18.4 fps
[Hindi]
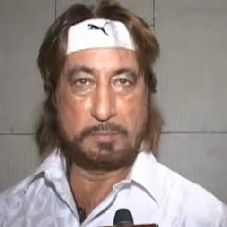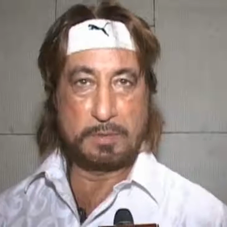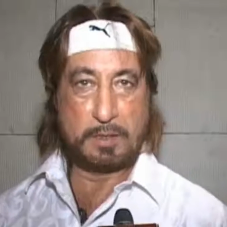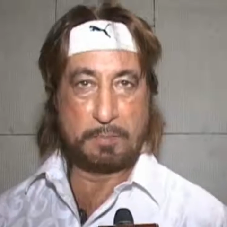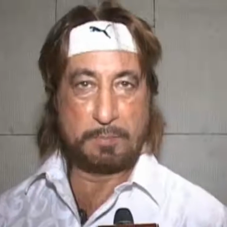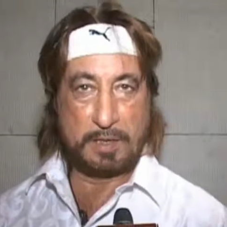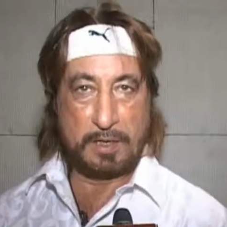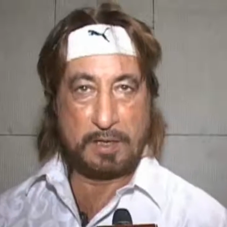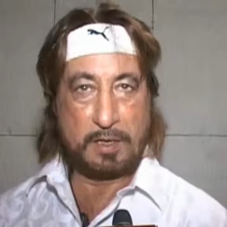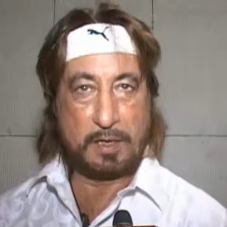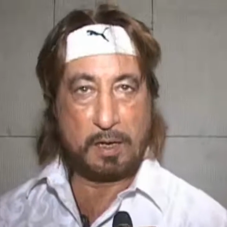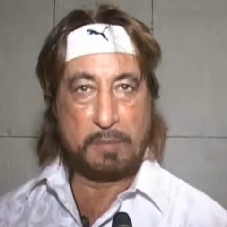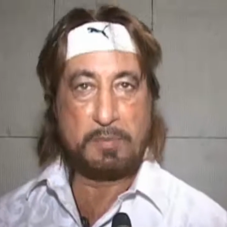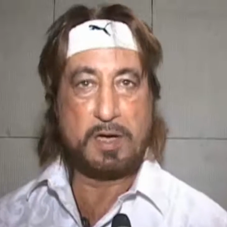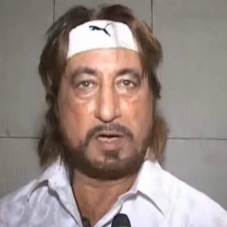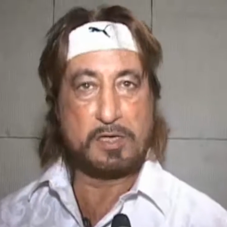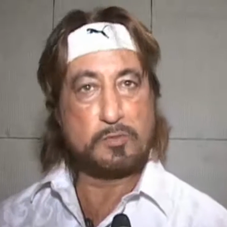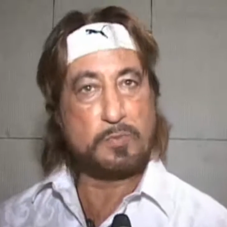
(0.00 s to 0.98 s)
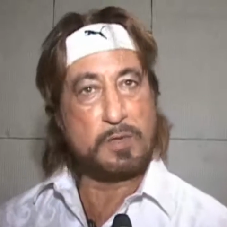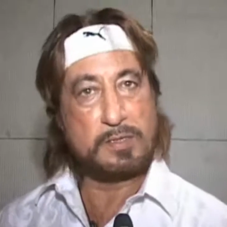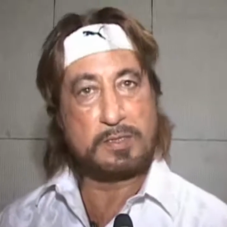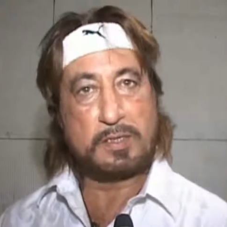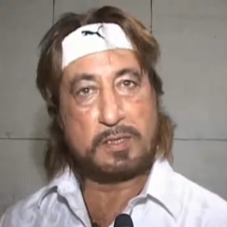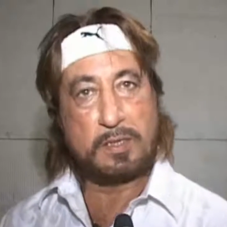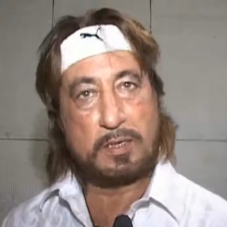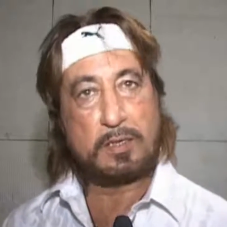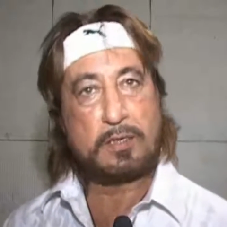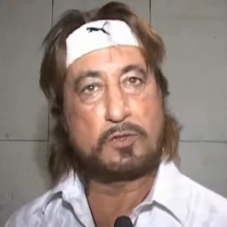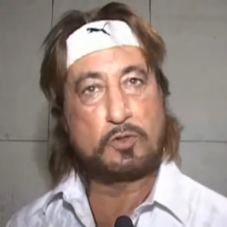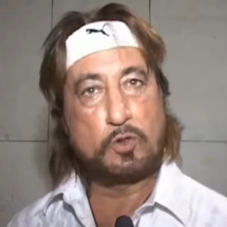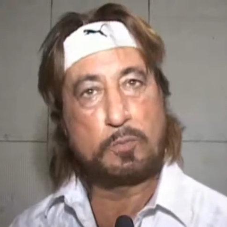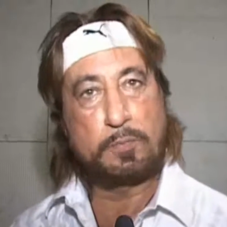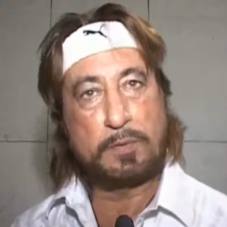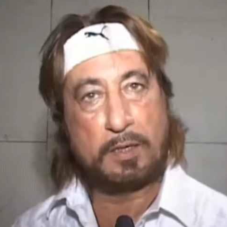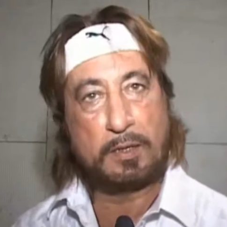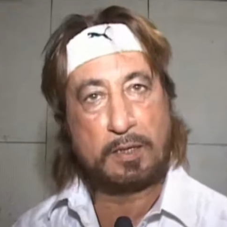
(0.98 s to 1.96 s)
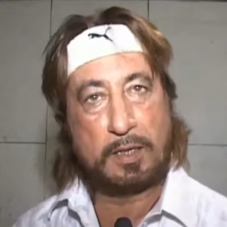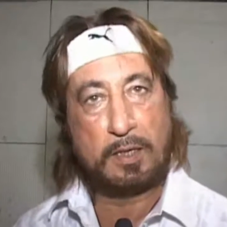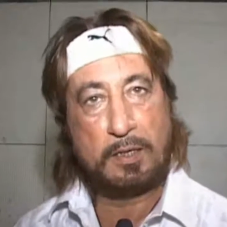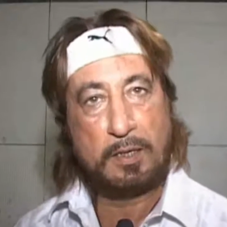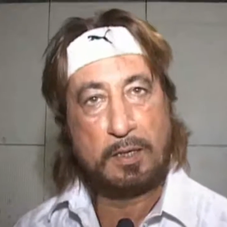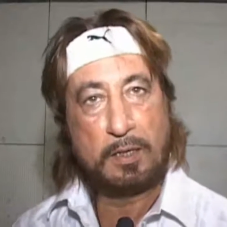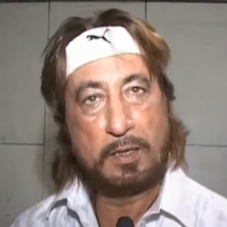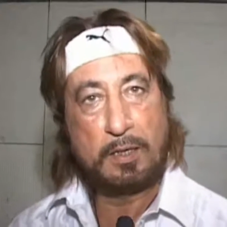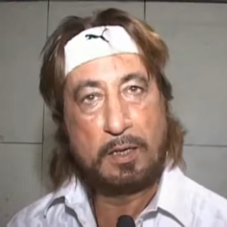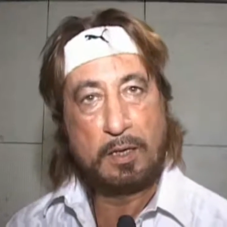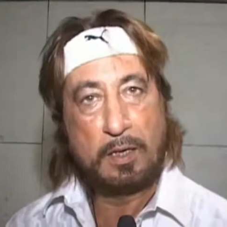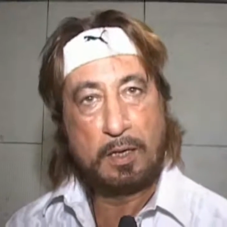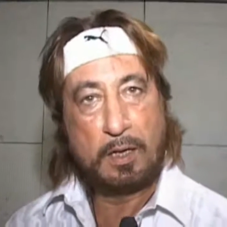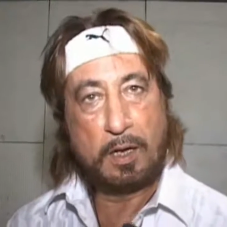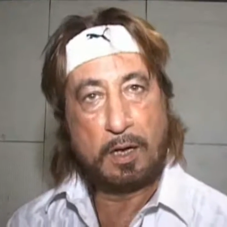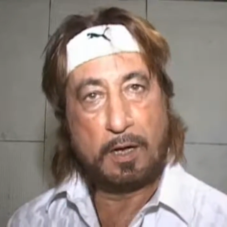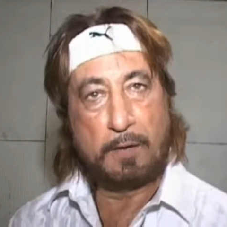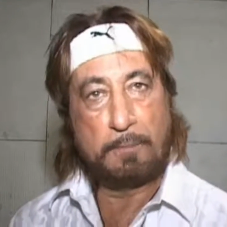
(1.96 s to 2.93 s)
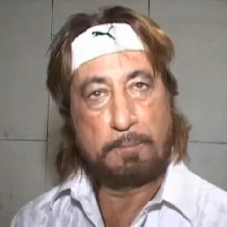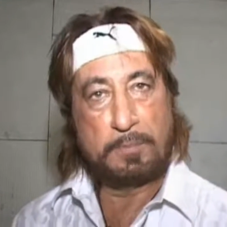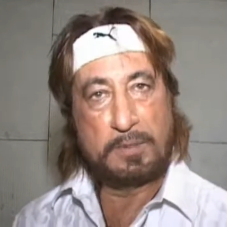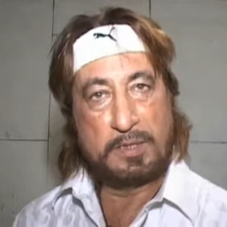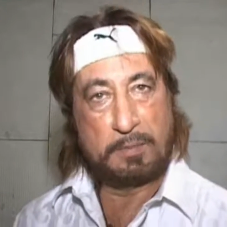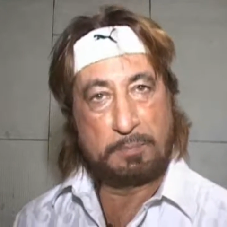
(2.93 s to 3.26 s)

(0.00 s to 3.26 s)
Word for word: मेरे प्ले का नाम है आसमान से गिरे खजूर पे अटके आप ये